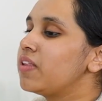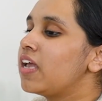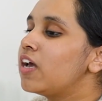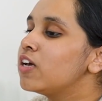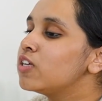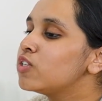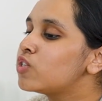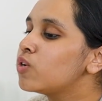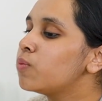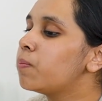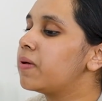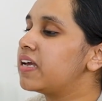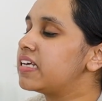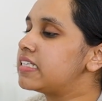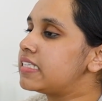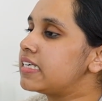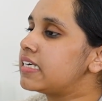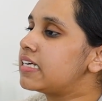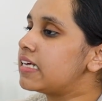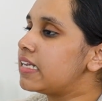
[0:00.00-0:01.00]
सो so
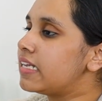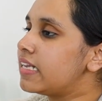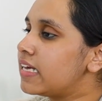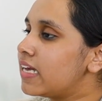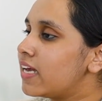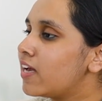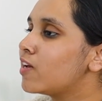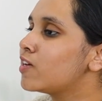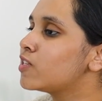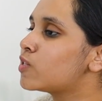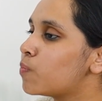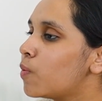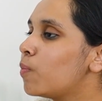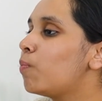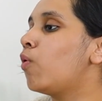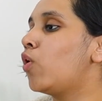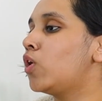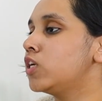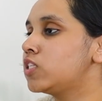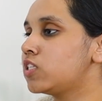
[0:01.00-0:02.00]
बेसिकली
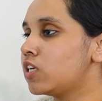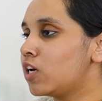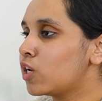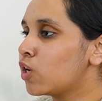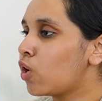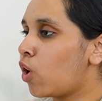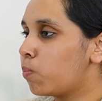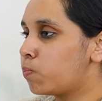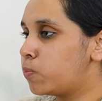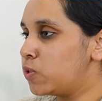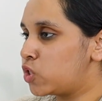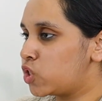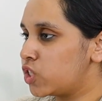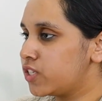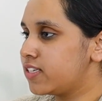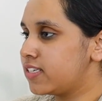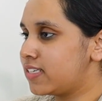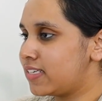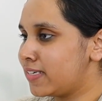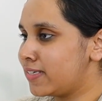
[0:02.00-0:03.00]
इसमें बहुत सारी
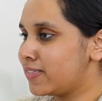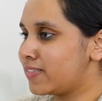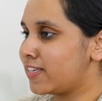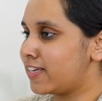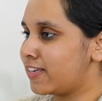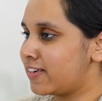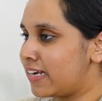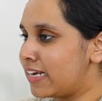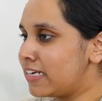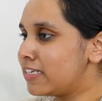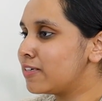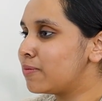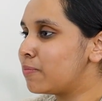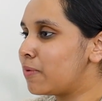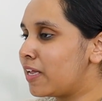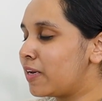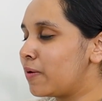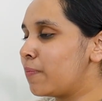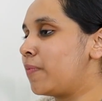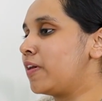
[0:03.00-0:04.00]
अपॉर्चुनिटीज़ है राइट
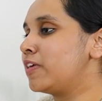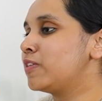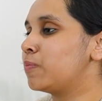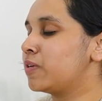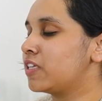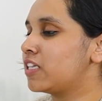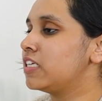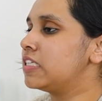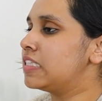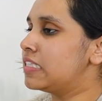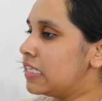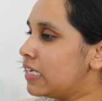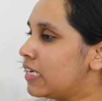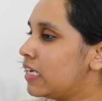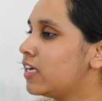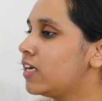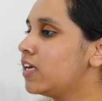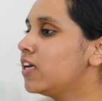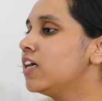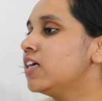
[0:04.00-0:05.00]
हमारे पास मतलब सी
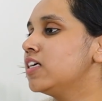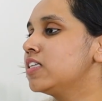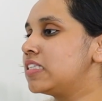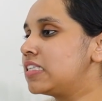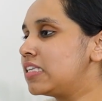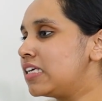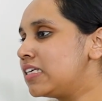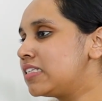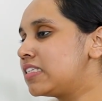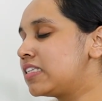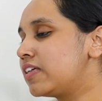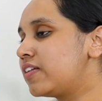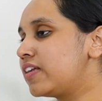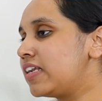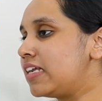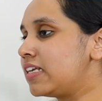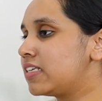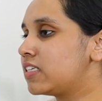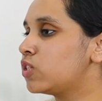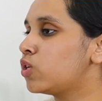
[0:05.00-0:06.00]
सी से
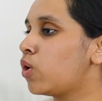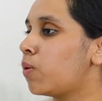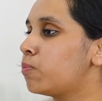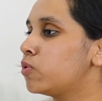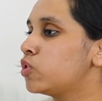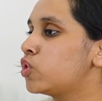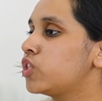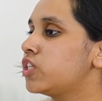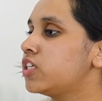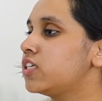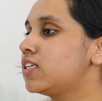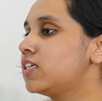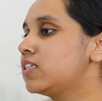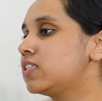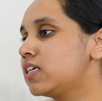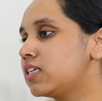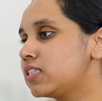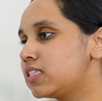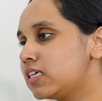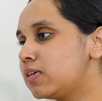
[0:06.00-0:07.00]
रिलेटेड
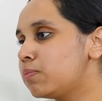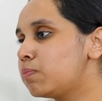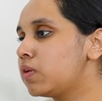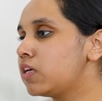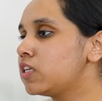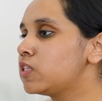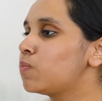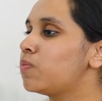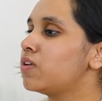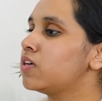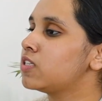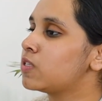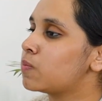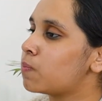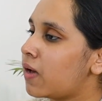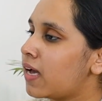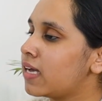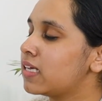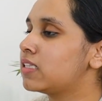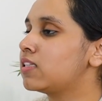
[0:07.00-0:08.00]
अपॉर्चुनिटीज़ है सी प्लस
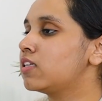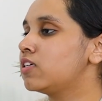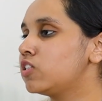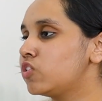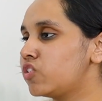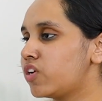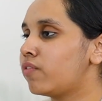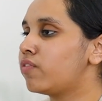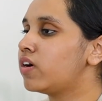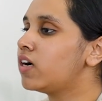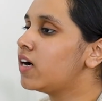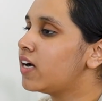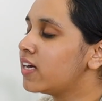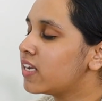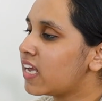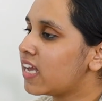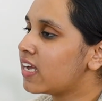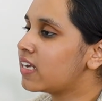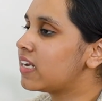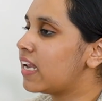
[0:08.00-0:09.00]
प्लस पाइथन जावा
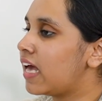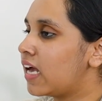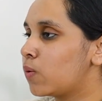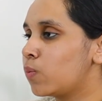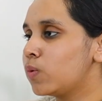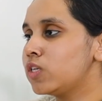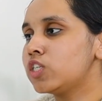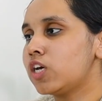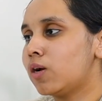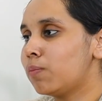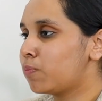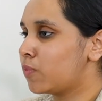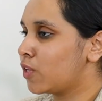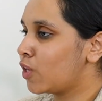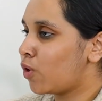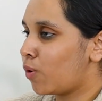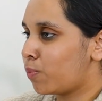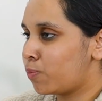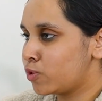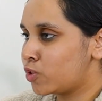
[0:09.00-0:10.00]
हर एक लैंग्वेज
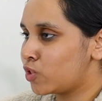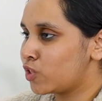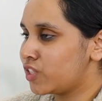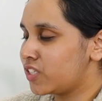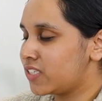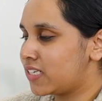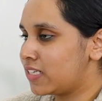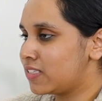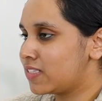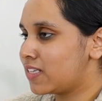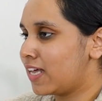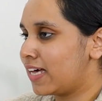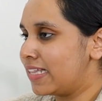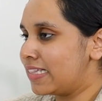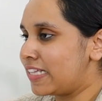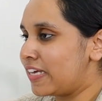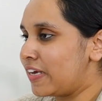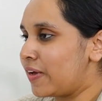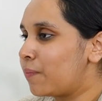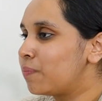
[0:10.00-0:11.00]
अपनी अपॉर्चुनिटीज़
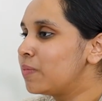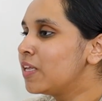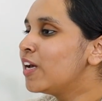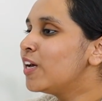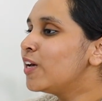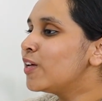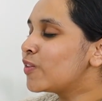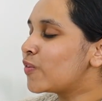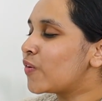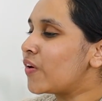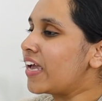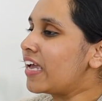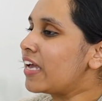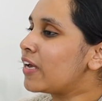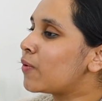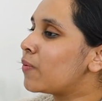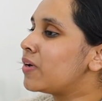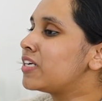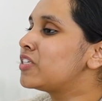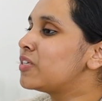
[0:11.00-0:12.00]
लाती है तो
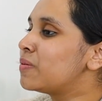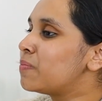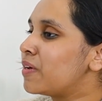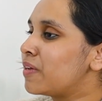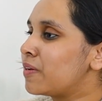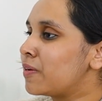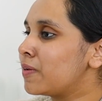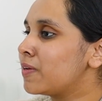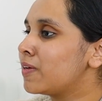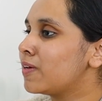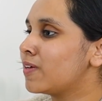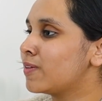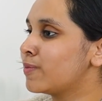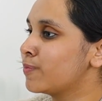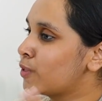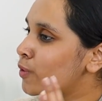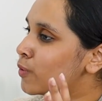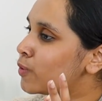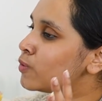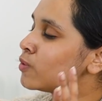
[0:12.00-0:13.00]
एक क्वेश्चन मेरे
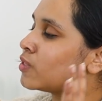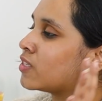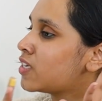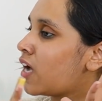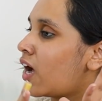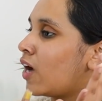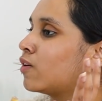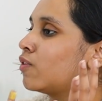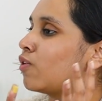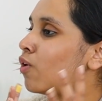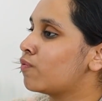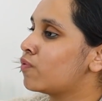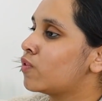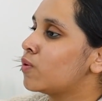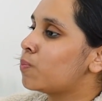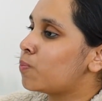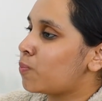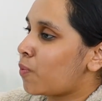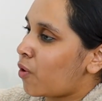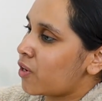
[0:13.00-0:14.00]
यू नो स्टार्ट ऑफ
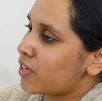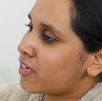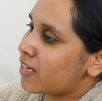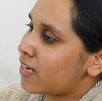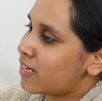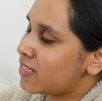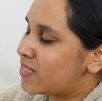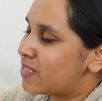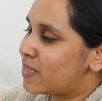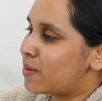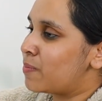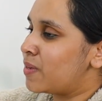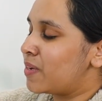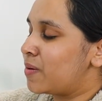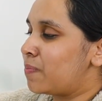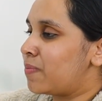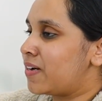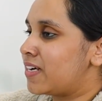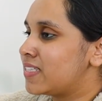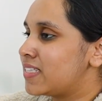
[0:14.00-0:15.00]
द पॉडकास्ट से
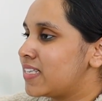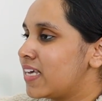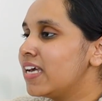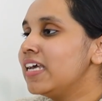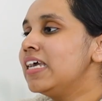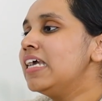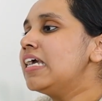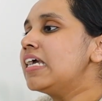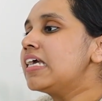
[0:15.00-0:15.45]
मेरे पास है